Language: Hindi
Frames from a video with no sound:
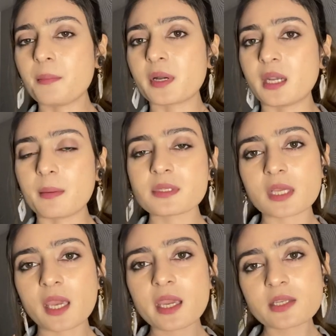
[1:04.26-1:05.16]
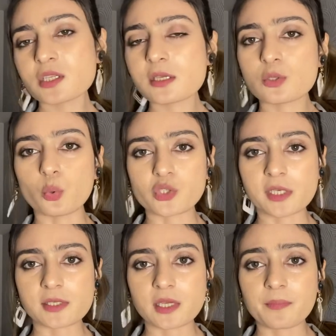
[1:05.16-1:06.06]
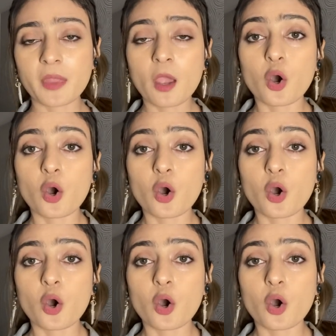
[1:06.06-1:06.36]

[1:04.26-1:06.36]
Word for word: काम करना है बस एक चीज सोच लीजिए